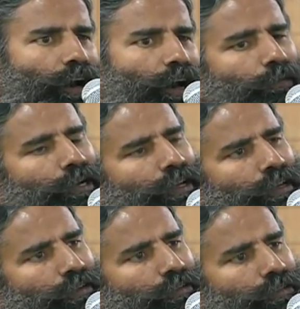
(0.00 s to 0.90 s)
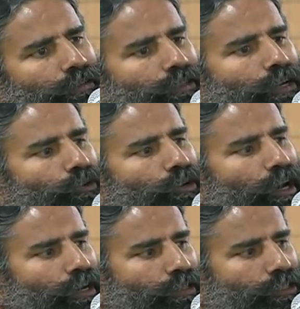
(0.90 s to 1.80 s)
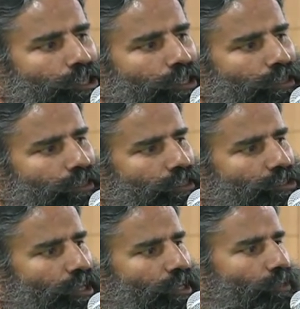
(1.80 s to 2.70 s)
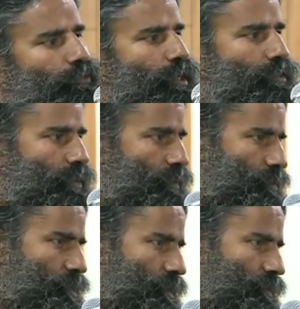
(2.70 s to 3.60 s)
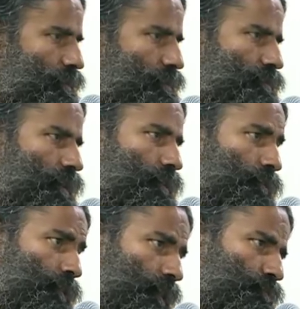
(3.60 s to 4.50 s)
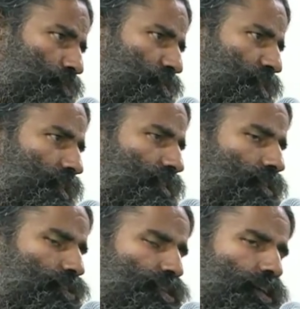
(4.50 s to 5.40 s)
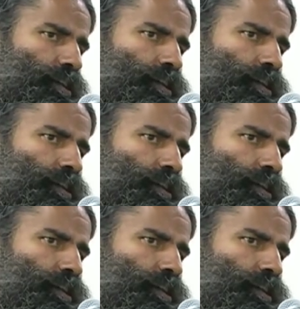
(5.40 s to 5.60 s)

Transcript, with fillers: हमने ना कोई आर्थिक षड्यंत्र रचा ना कोई राजनीतिक षड्यंत्र रचा ना कोई कानूनी षड्यंत्र रचा